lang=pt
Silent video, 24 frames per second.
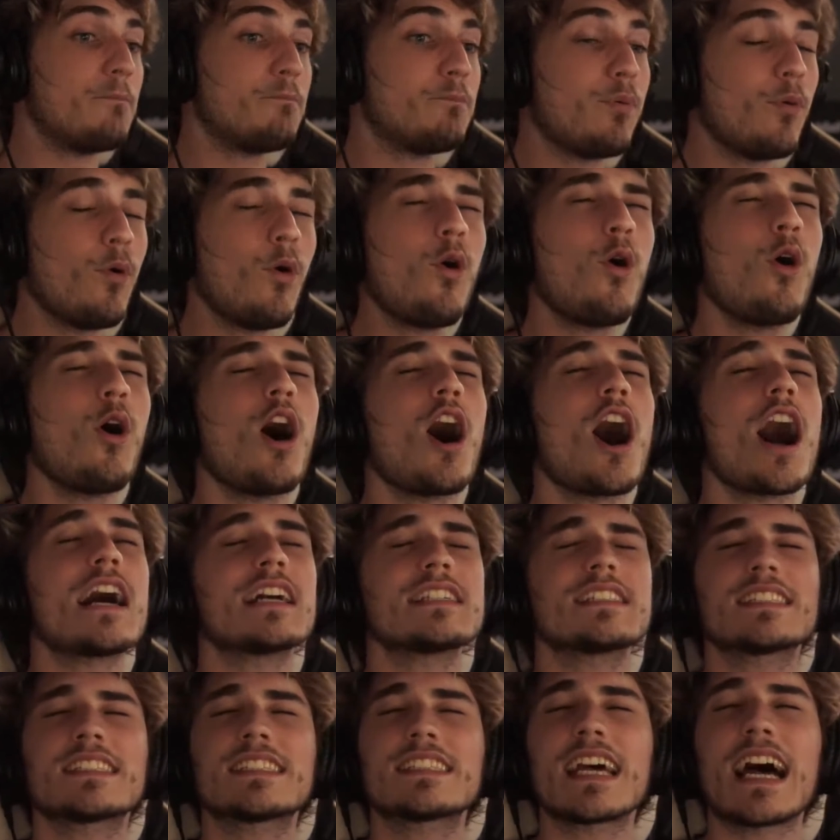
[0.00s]

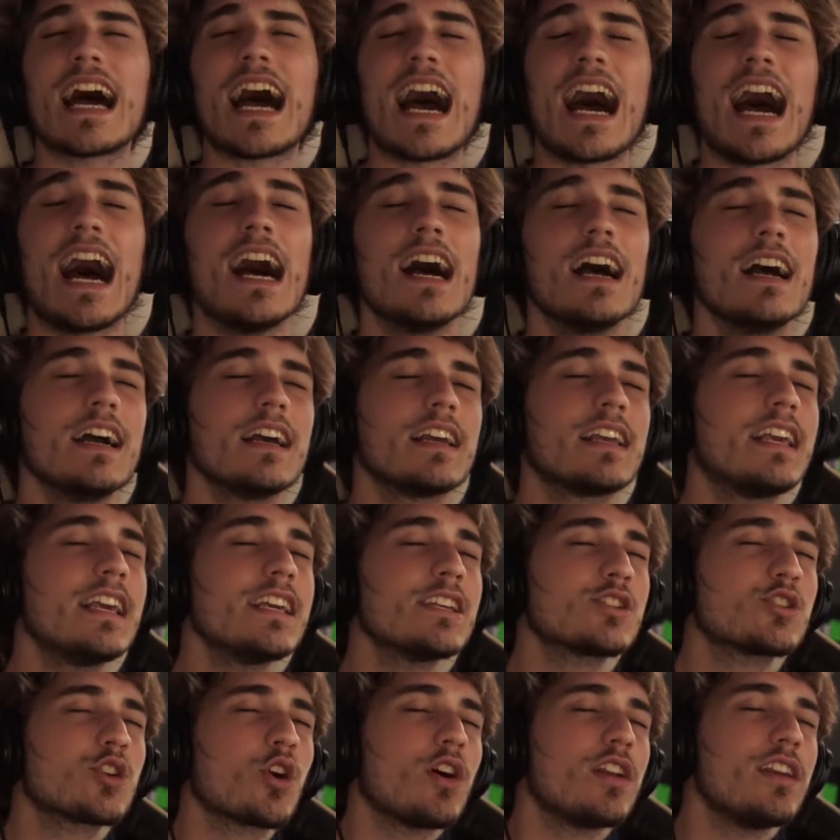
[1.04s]
Poça!
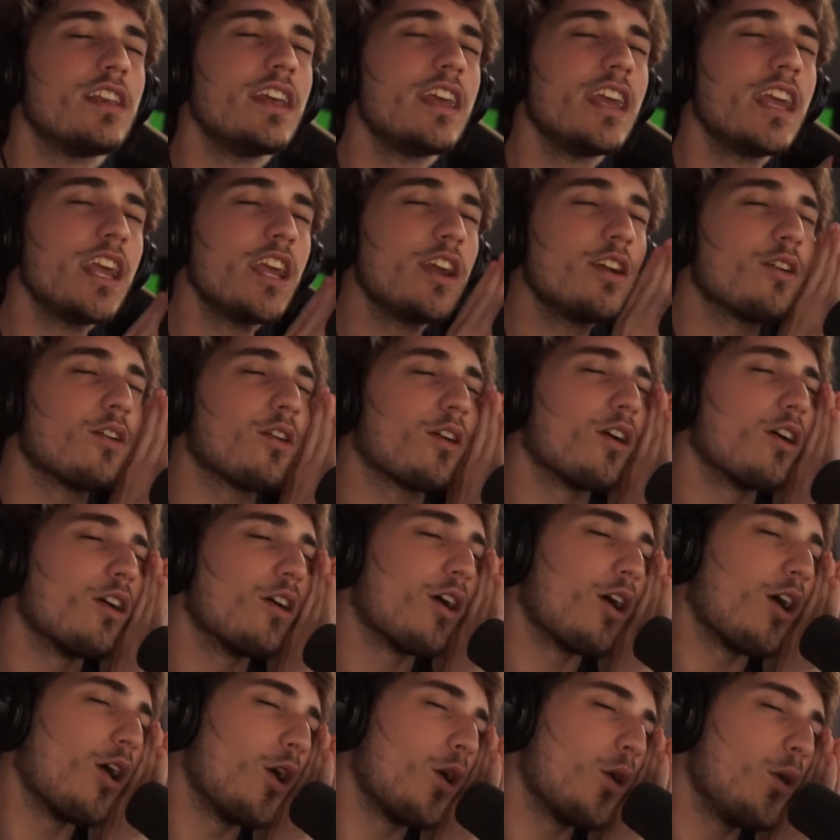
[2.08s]
Que soninho!
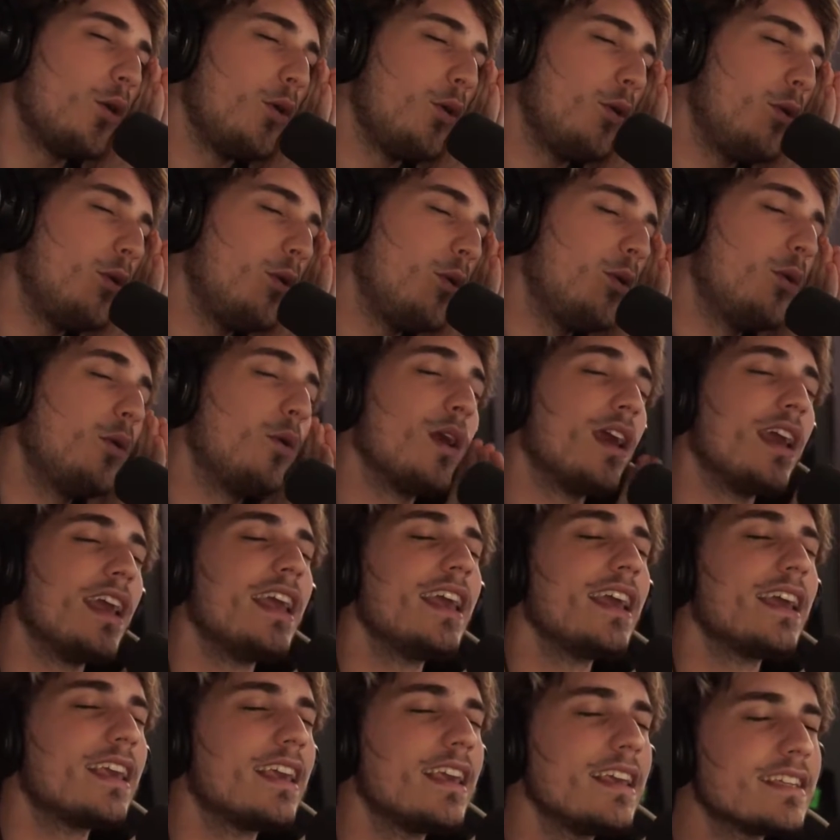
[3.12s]

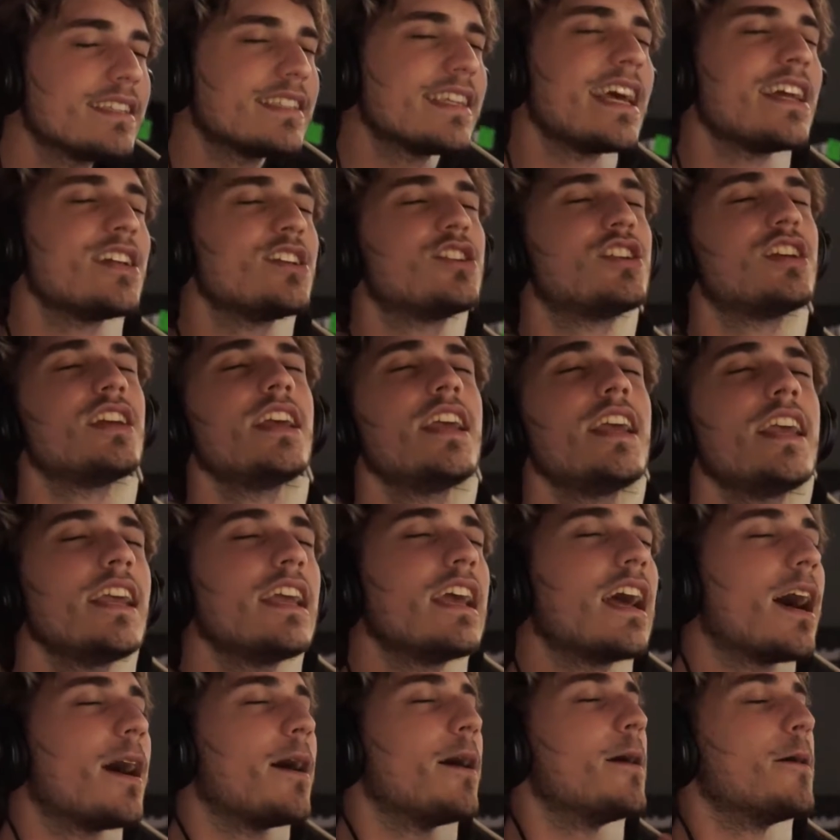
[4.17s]
E que
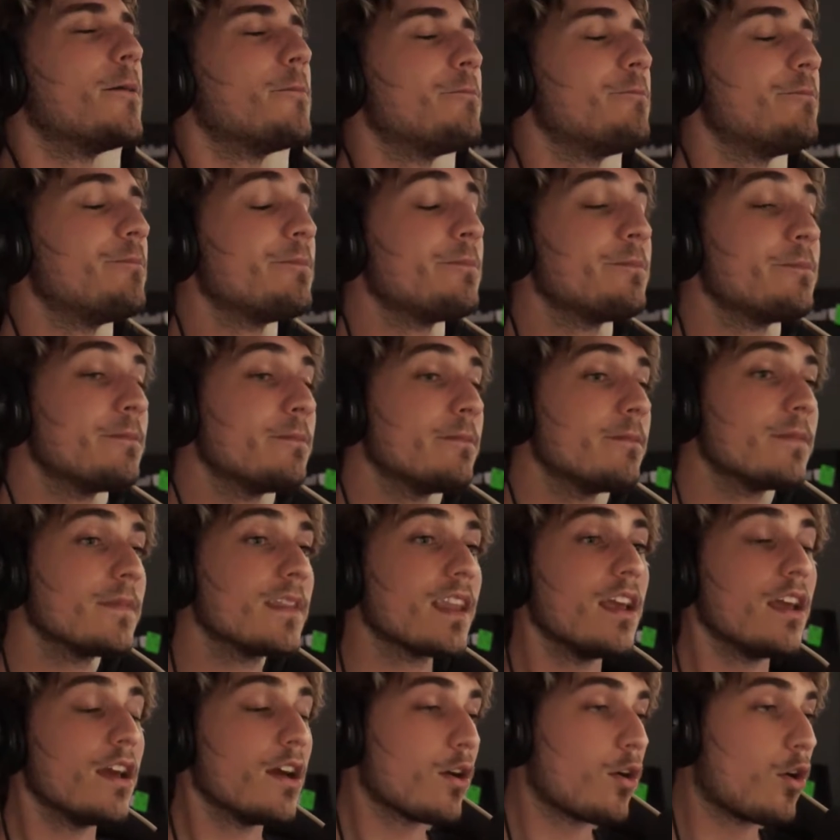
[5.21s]
cedinha! Hum,
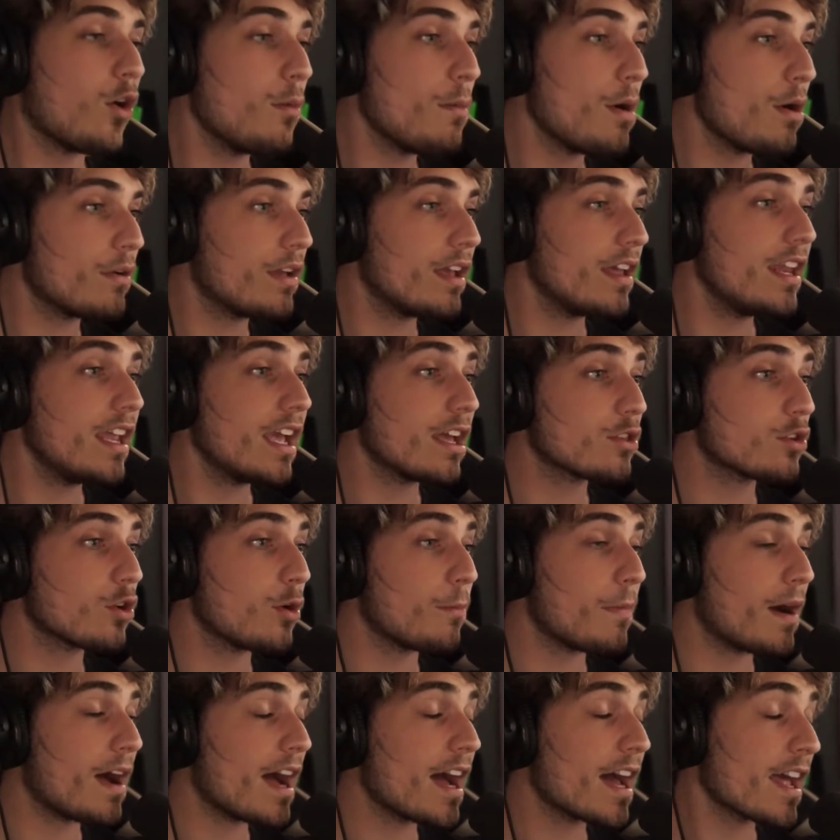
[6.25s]
como eu queria
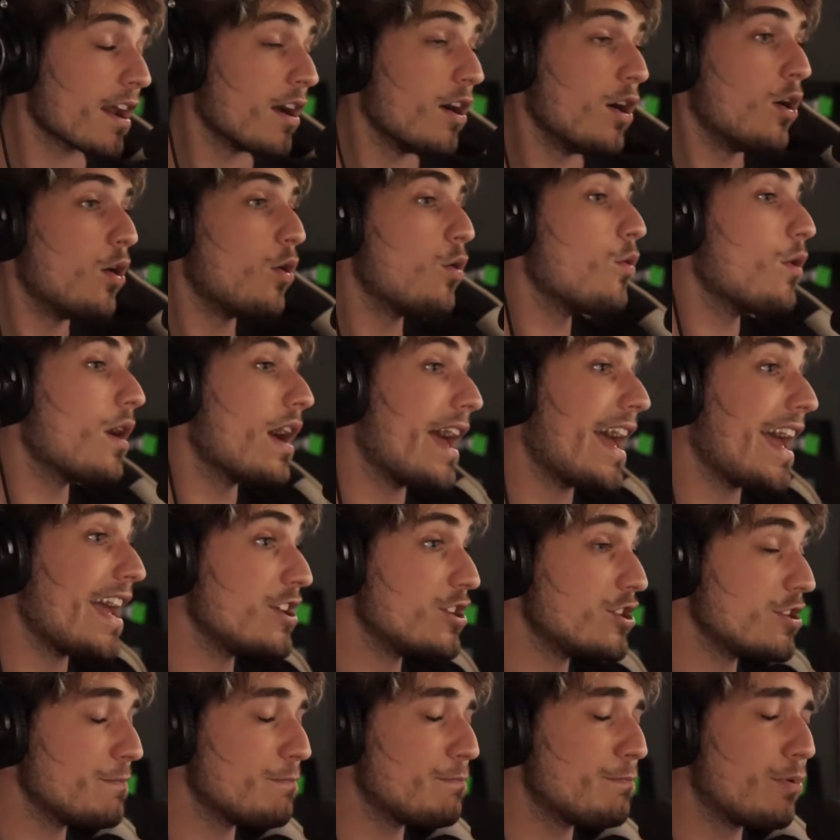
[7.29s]
tomar um
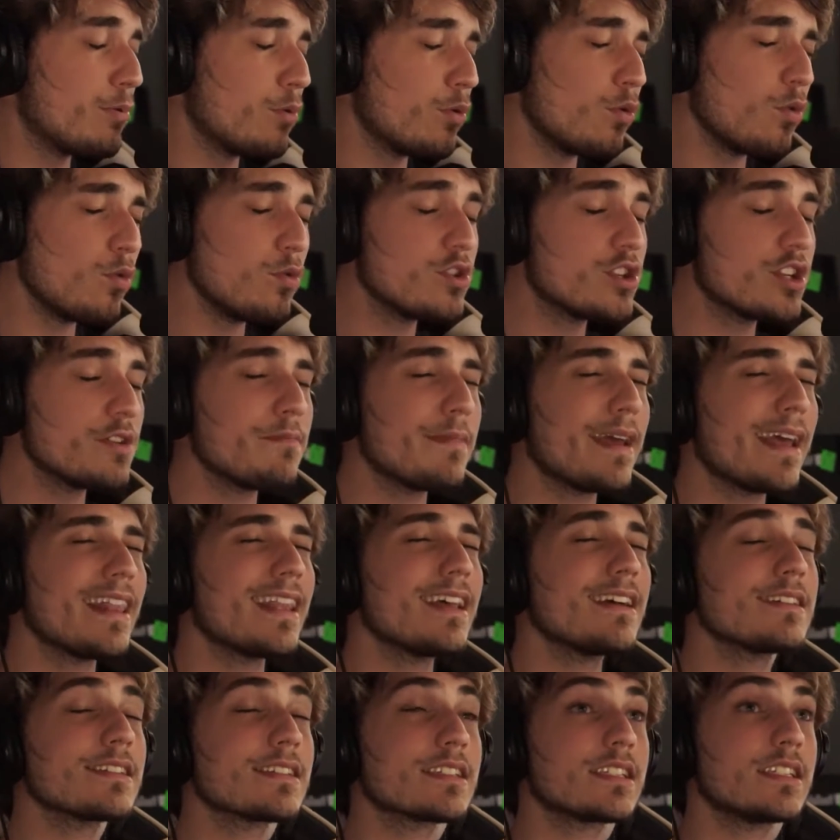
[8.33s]
Red Bull de
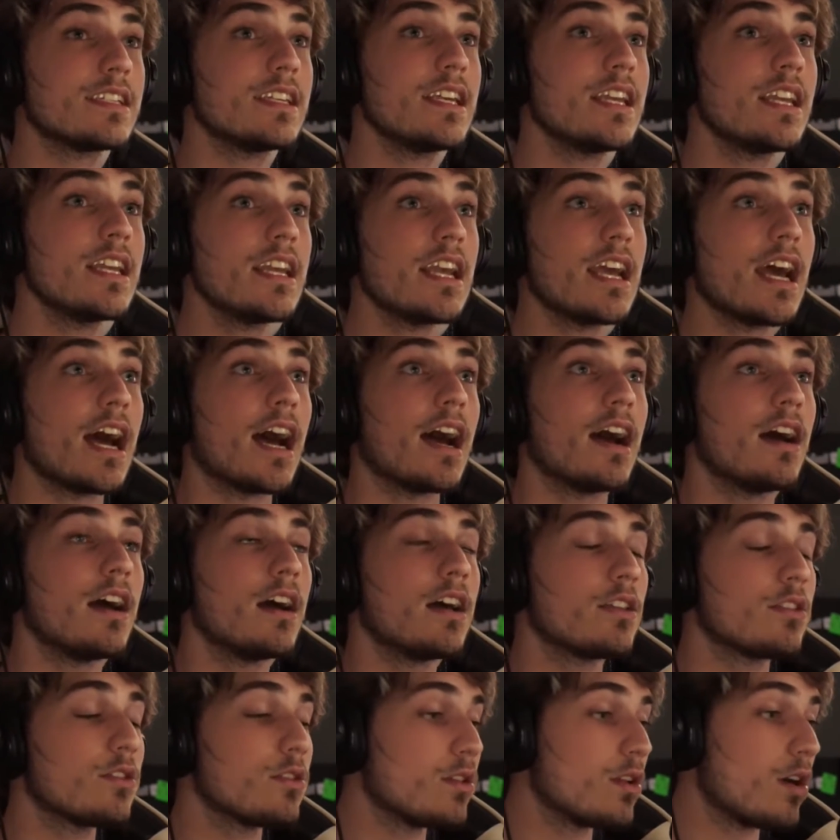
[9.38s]
melancia!
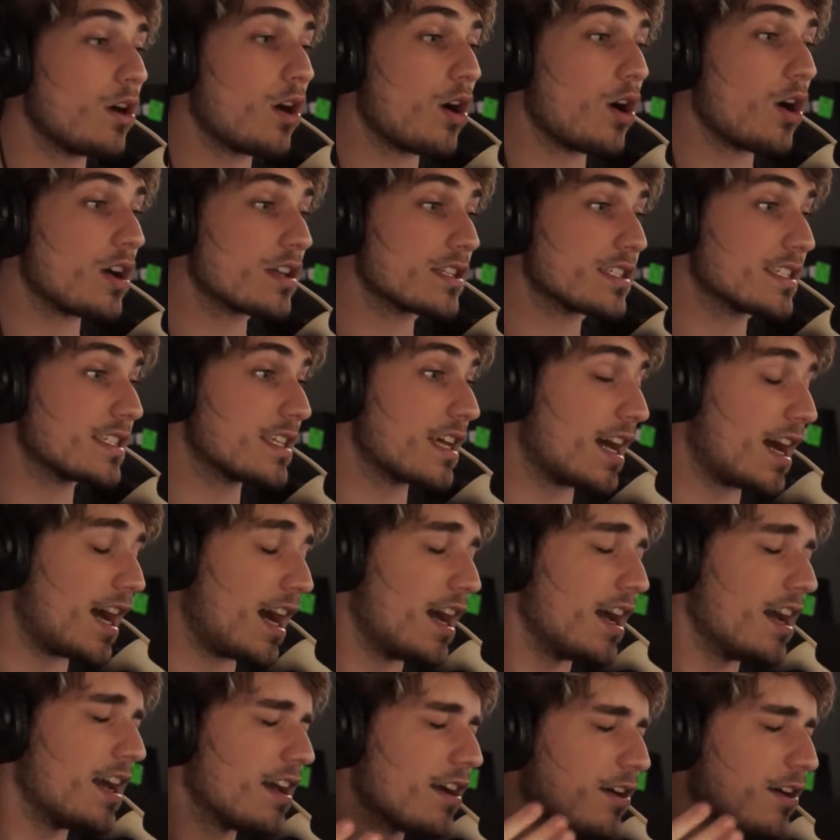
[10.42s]
Nossa!